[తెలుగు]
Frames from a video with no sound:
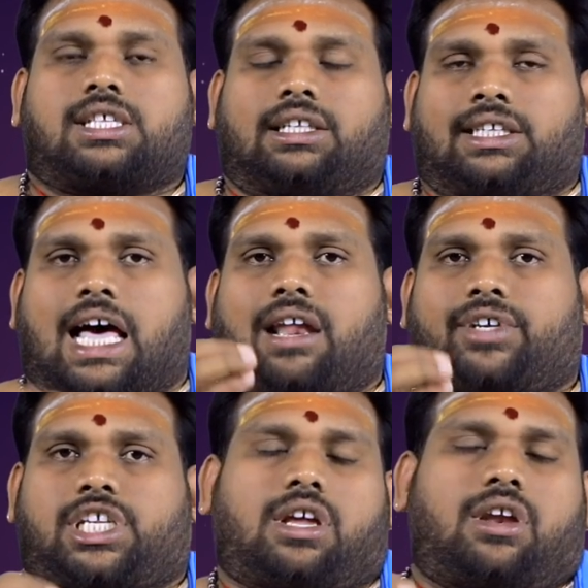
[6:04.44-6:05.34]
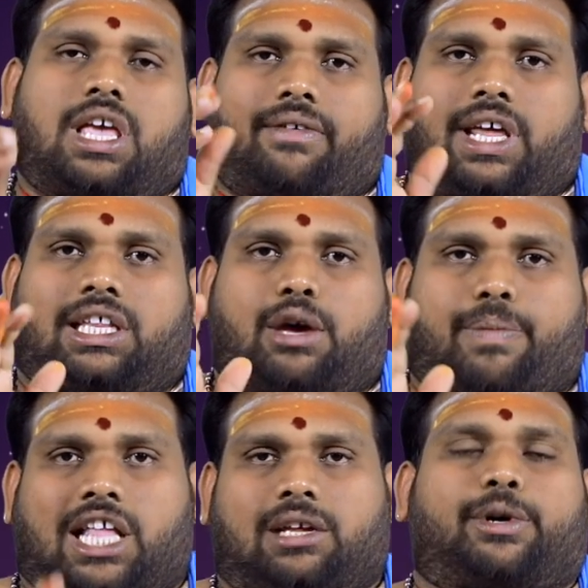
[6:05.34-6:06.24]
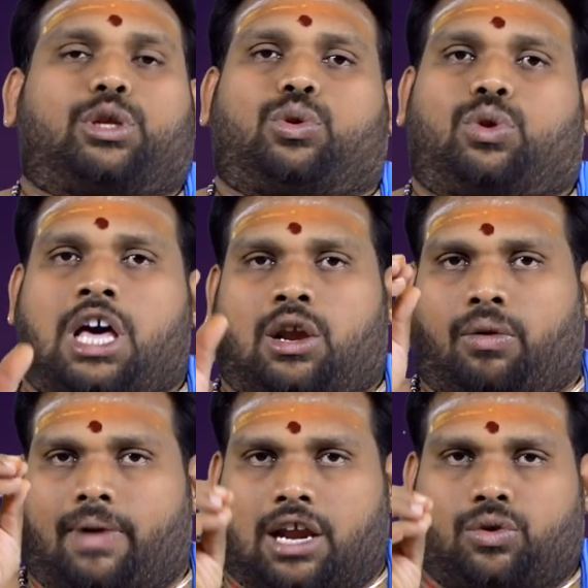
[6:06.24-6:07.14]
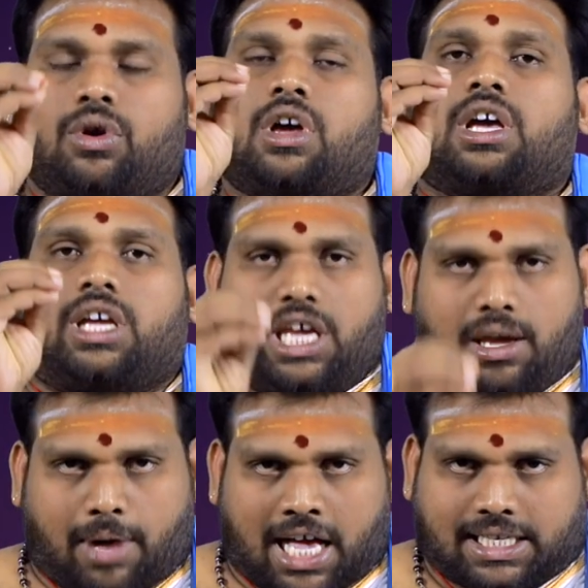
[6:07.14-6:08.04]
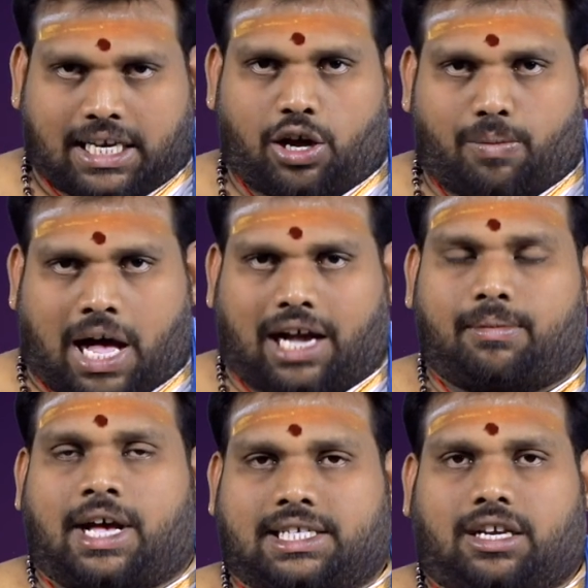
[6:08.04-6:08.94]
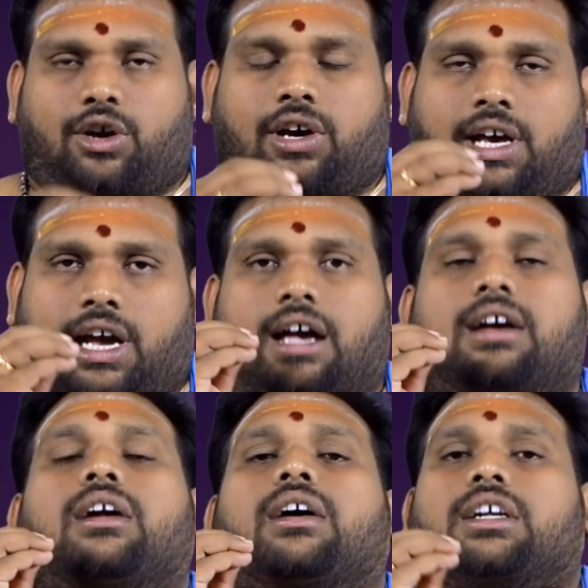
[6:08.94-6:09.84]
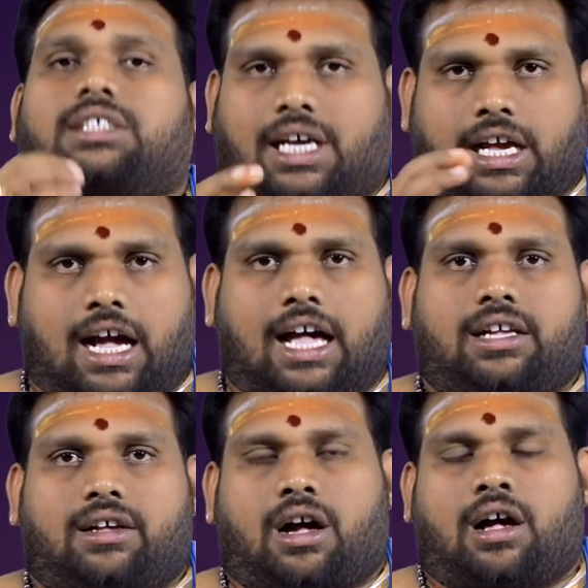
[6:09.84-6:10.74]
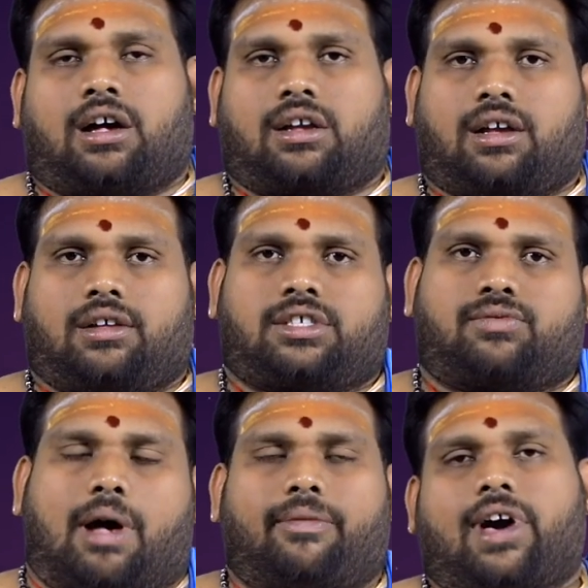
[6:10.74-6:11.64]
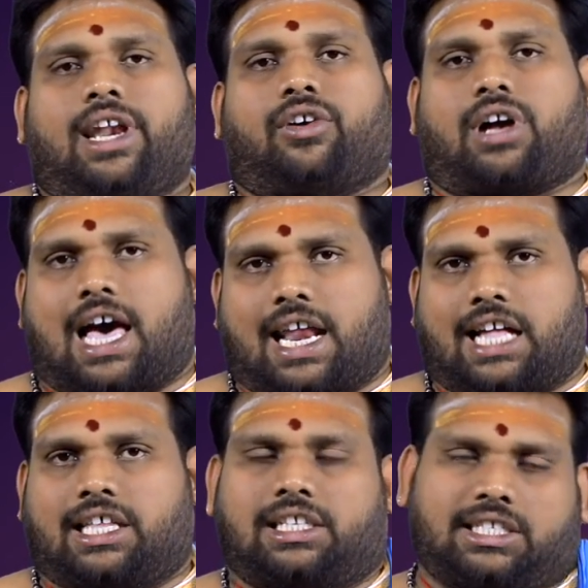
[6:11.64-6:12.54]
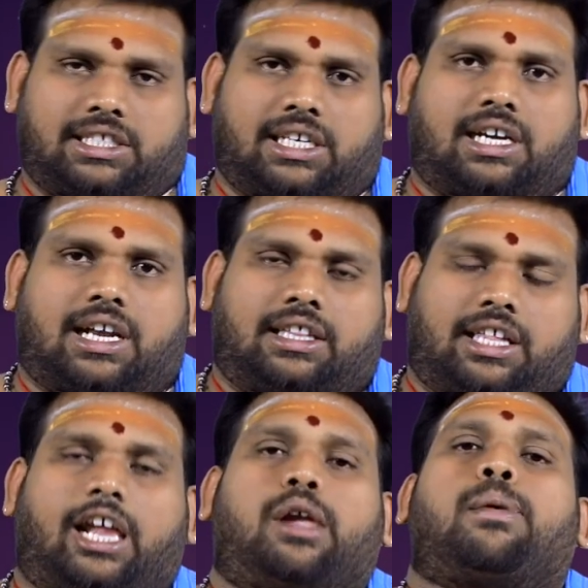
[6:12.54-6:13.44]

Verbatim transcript: సంతాన విషయంలో ఎవరైతే బాధపడుతూ ఉన్నారో వారు ఈ మాసంలో మాఘమాసంలో కనుక చక్కగా ఆ స్వామివారి యొక్క ఆరాధన చేసినట్లయితే